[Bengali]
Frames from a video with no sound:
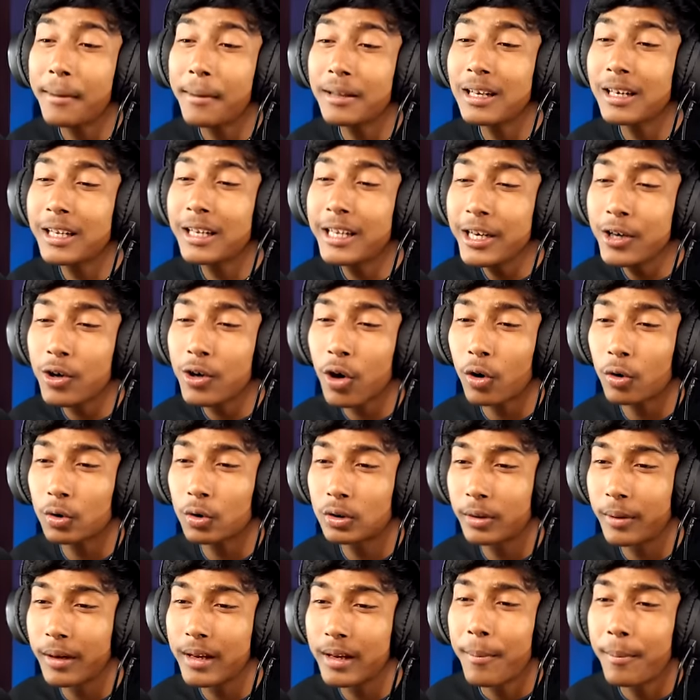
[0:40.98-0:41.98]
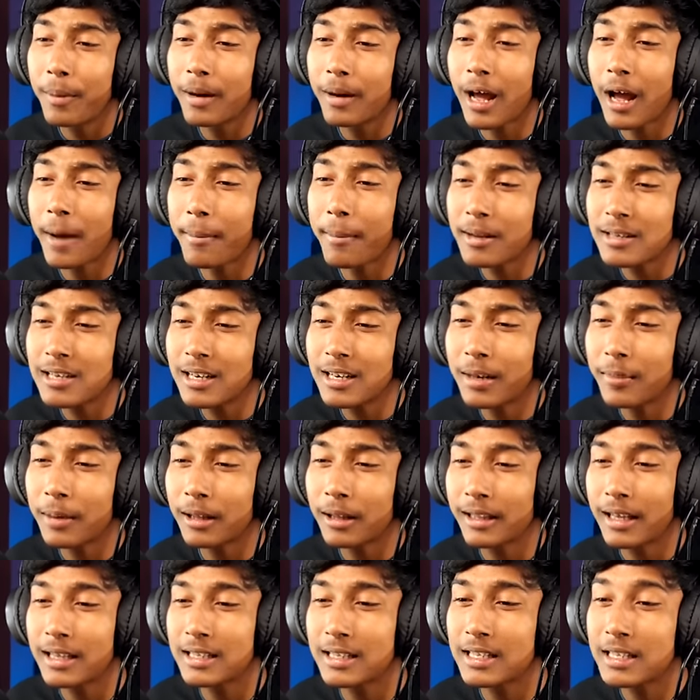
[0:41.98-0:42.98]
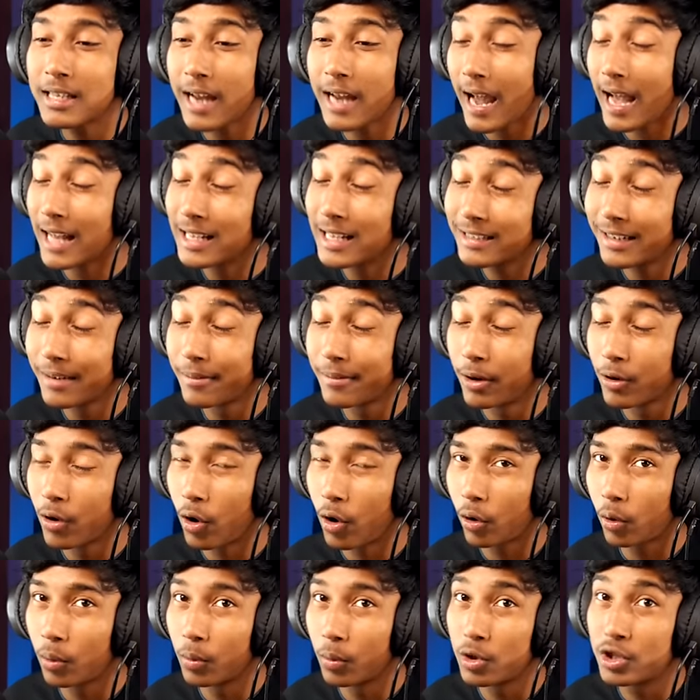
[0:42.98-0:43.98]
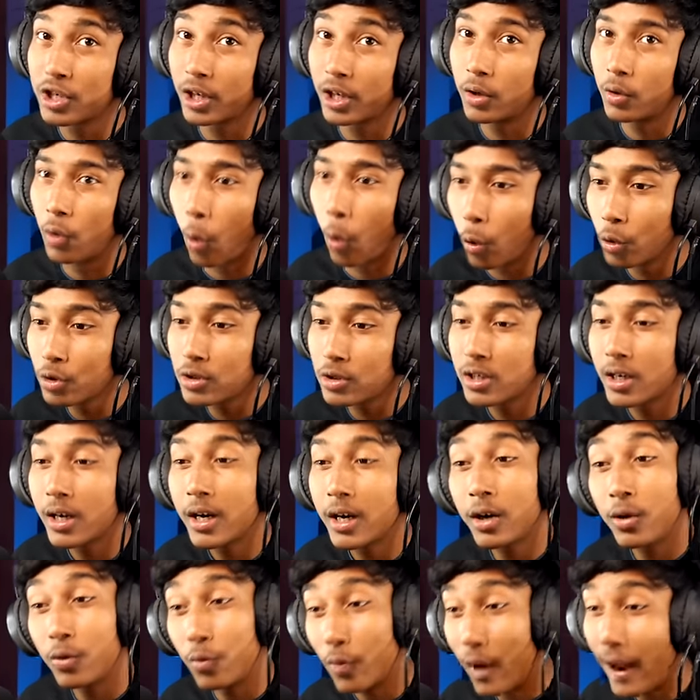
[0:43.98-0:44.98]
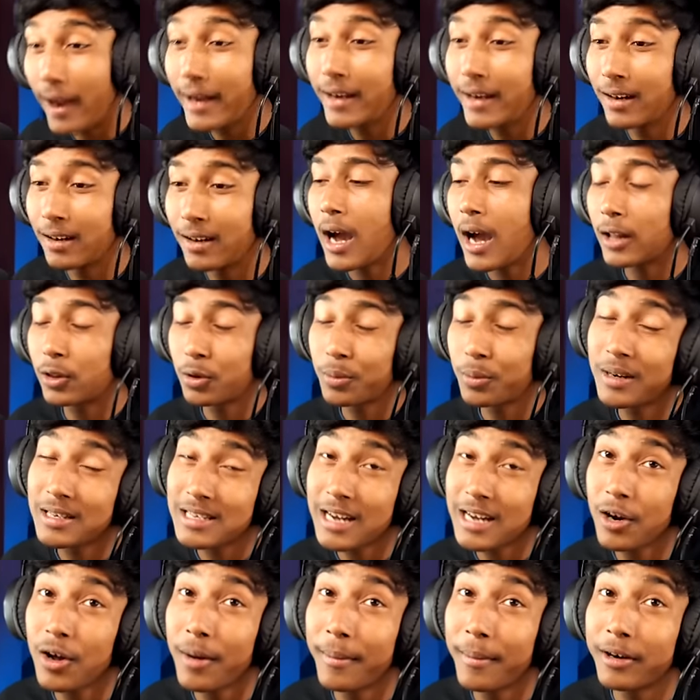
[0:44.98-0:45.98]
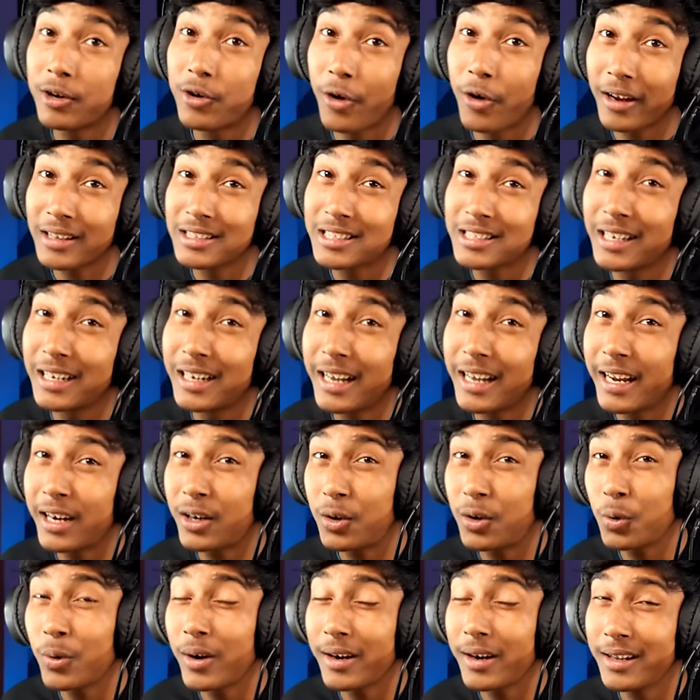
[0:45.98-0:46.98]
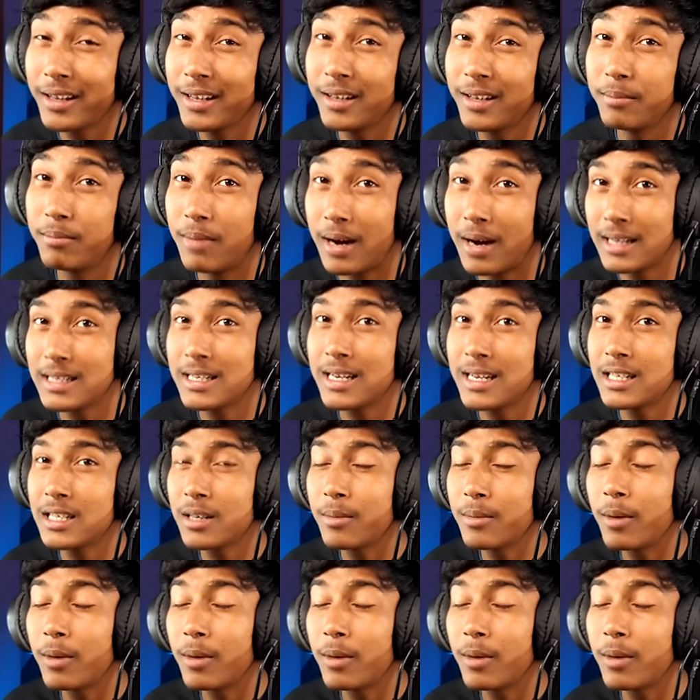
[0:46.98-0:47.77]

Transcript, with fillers: আমাদের কি ড্র করতে পারি বাট আমার যেটা মাথায় আসছে যে আজকে আমরা ড্র করবো হচ্ছে ঘোষ রাইডার আর তোমরা জানো আমার ড্রয়িং স্কিলটা একটুখানি বাজে আছে